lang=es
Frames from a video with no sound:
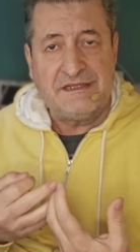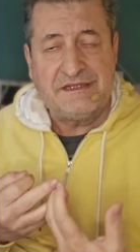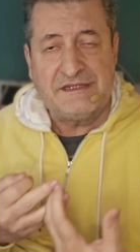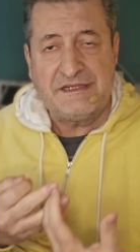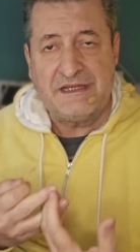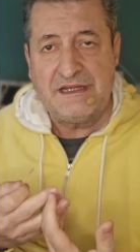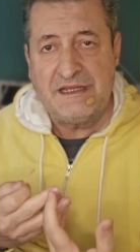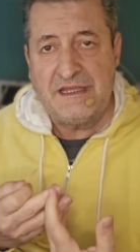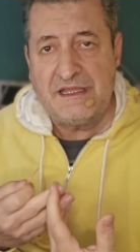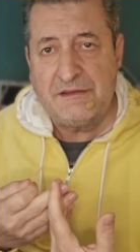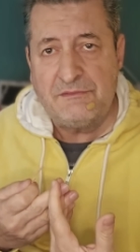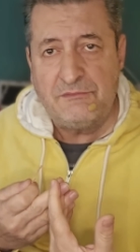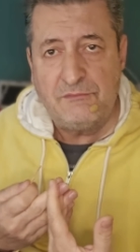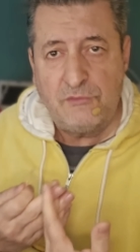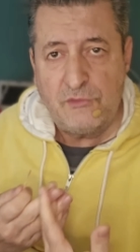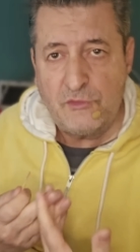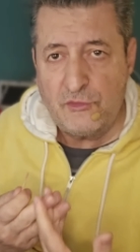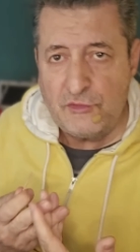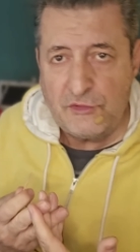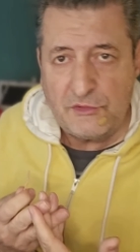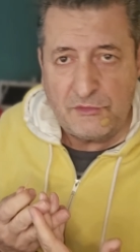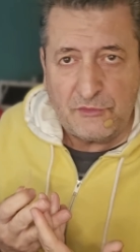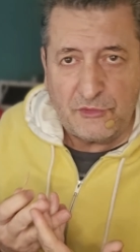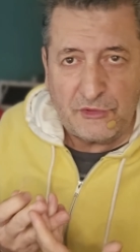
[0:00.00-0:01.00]
En realidad
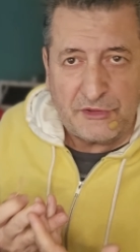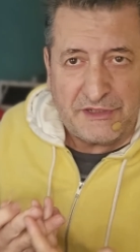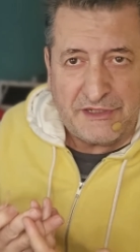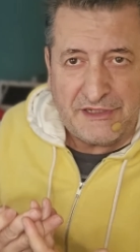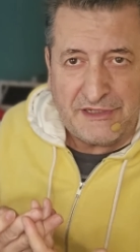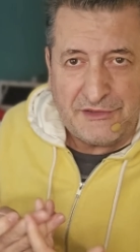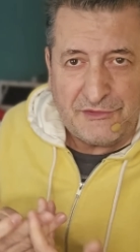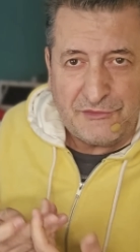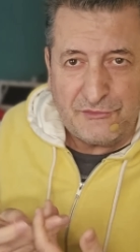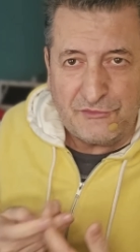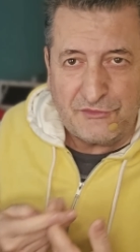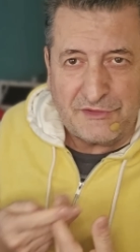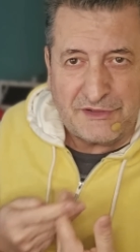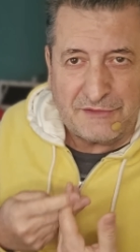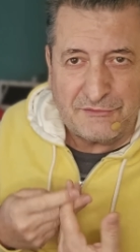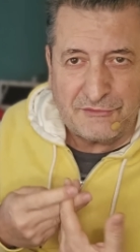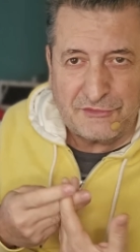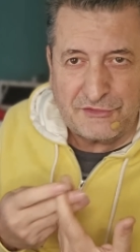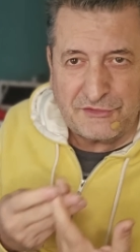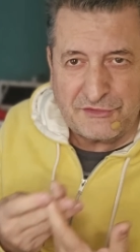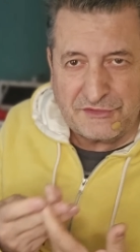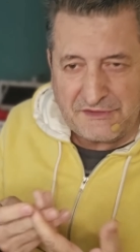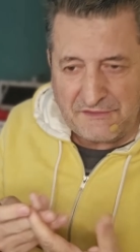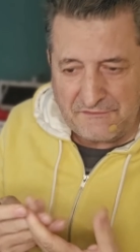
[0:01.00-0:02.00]
vos no morís nunca,
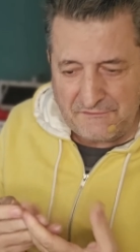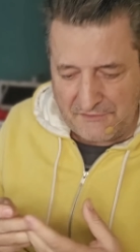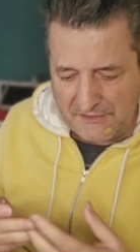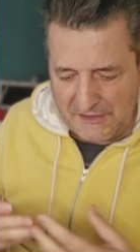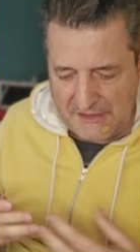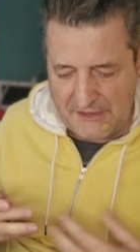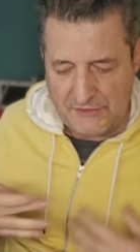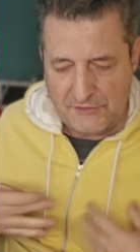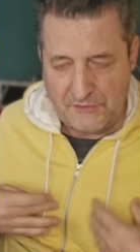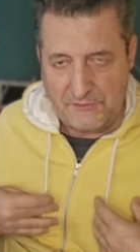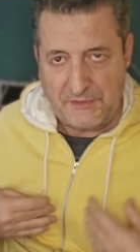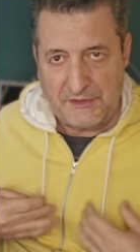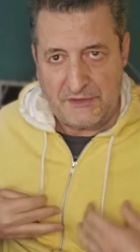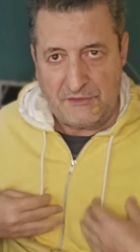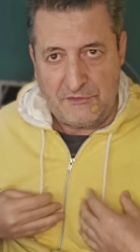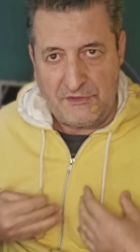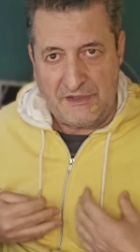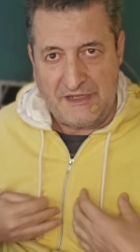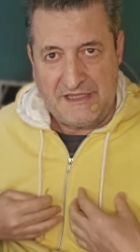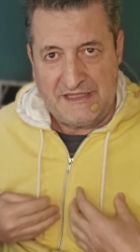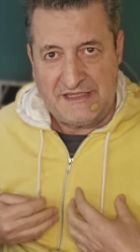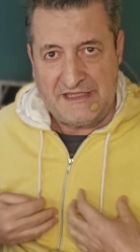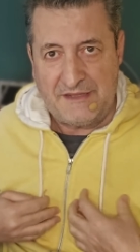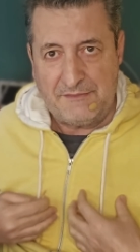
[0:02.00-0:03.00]
vos sos infinito, pero
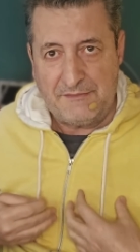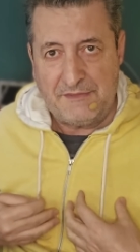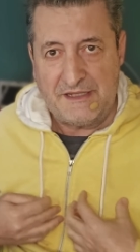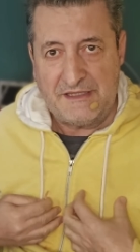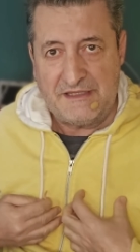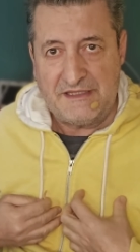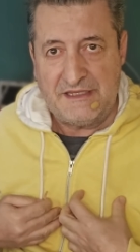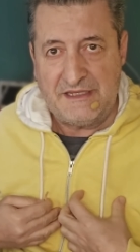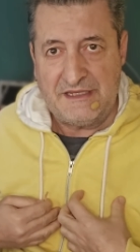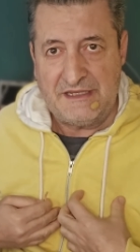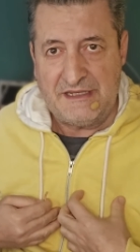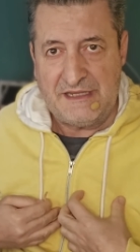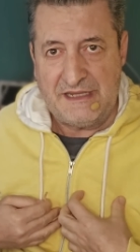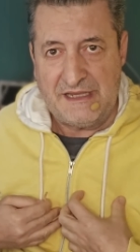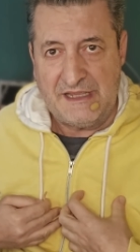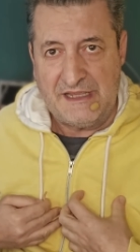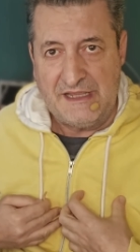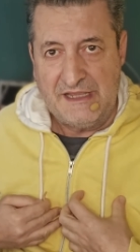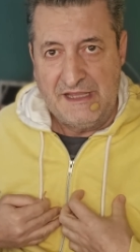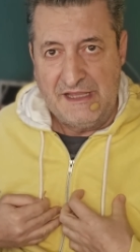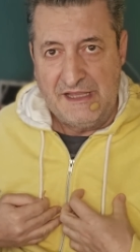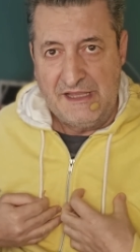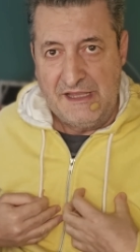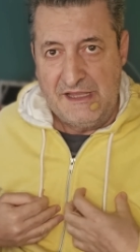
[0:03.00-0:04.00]
esta
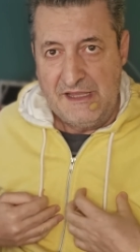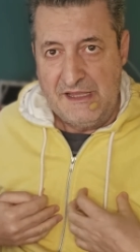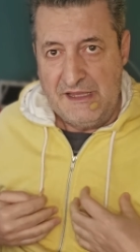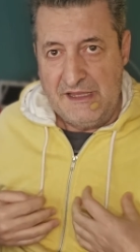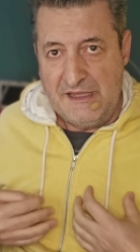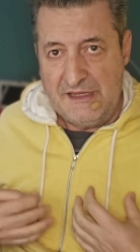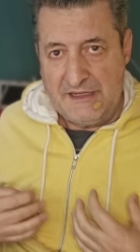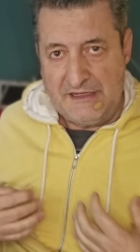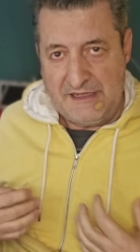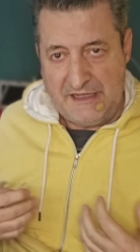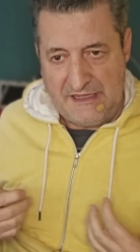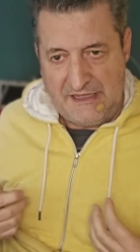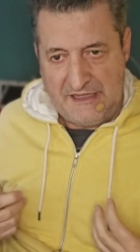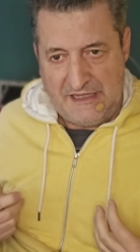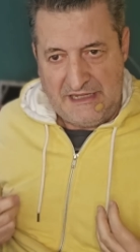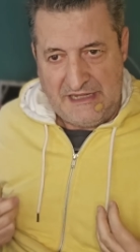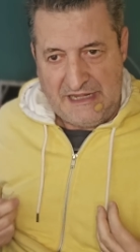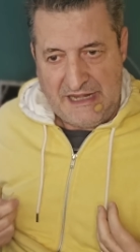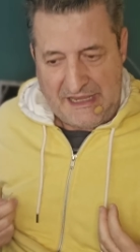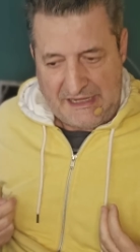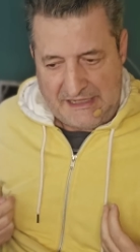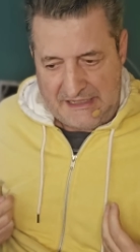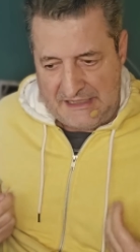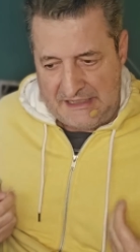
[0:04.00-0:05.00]
materia, que es
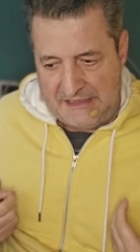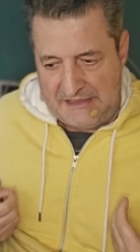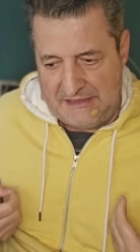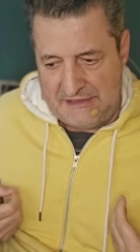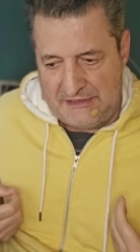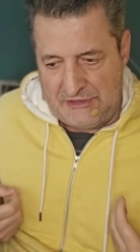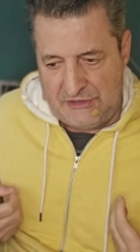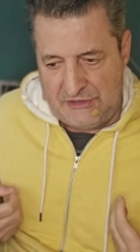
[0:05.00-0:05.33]
la que